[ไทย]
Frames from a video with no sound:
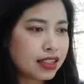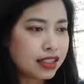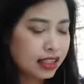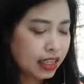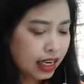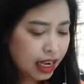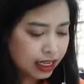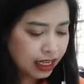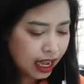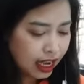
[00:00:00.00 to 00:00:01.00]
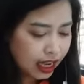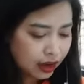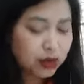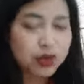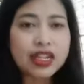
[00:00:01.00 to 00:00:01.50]
นะคะ ถ้า
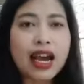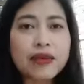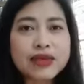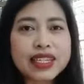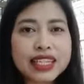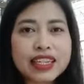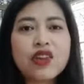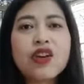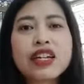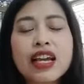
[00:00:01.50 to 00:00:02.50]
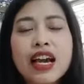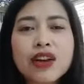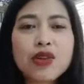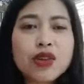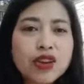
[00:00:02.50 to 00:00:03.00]
คุณทำสี่ข้อนี้
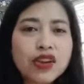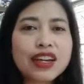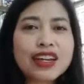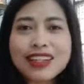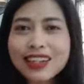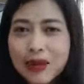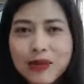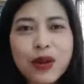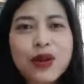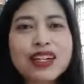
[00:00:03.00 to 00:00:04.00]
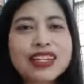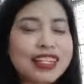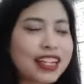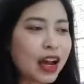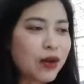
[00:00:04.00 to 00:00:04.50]
โค้น้อยรับรองเลย
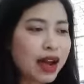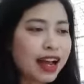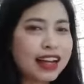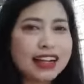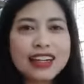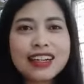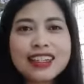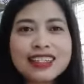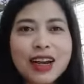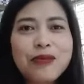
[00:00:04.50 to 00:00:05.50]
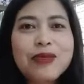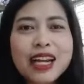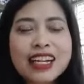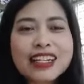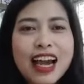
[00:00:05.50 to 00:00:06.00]
นะคะว่าสำเร็
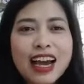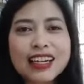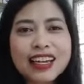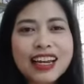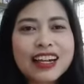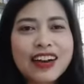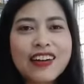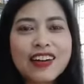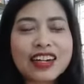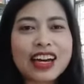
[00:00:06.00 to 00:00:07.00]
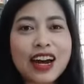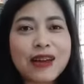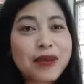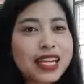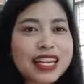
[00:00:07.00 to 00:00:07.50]
จอย่างแน่นอนนะคะ
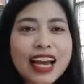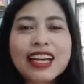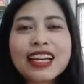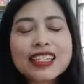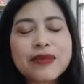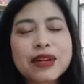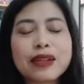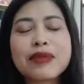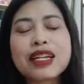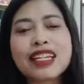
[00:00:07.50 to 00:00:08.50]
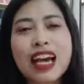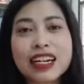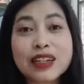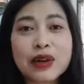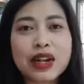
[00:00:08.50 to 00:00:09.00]
ไม่ใช่แค่สำเร็จเพียงอย่าง
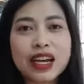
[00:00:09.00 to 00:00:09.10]
เดียวนะ